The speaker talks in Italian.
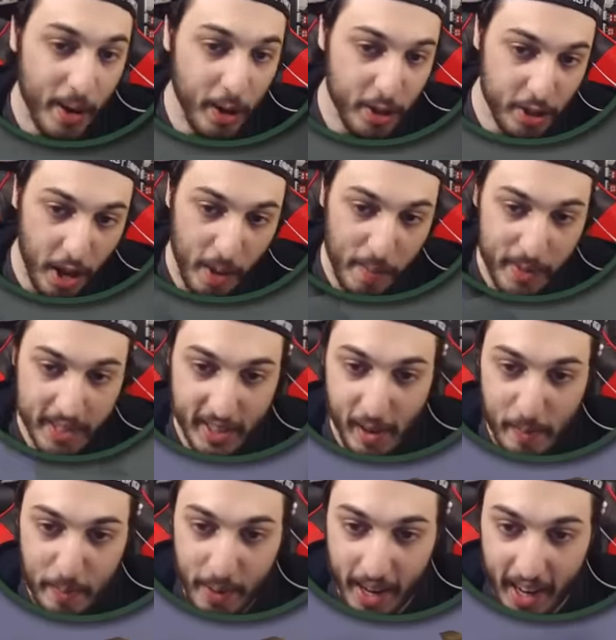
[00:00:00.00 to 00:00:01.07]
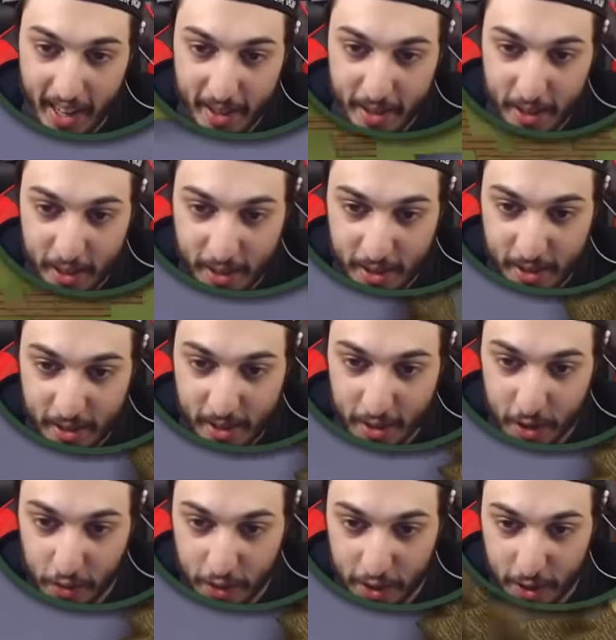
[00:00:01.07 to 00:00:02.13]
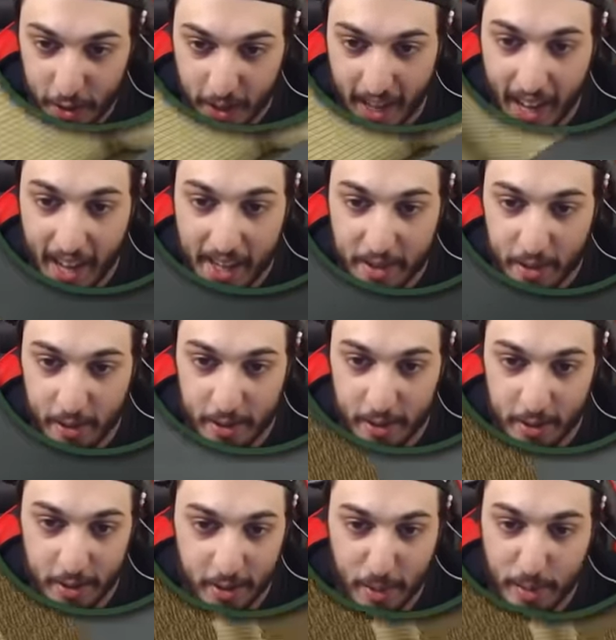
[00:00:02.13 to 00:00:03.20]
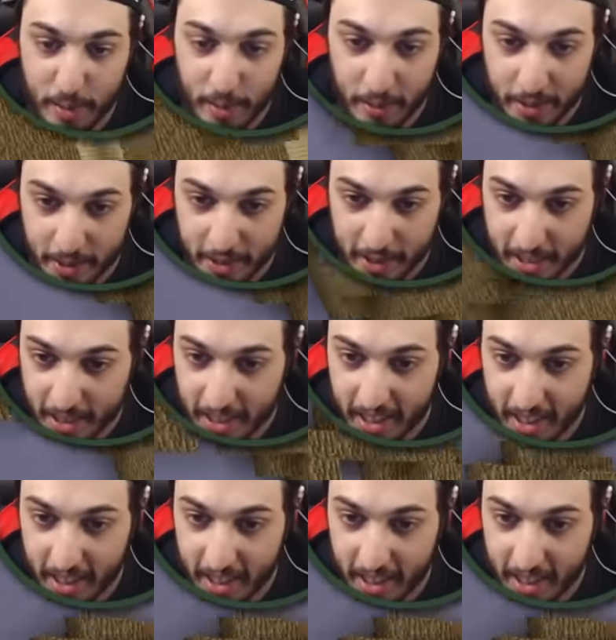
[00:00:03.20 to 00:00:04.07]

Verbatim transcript: Ma non lo so, ma stavamo parlando, io non, non ci ho fatto caso, ho costruito a muzzo.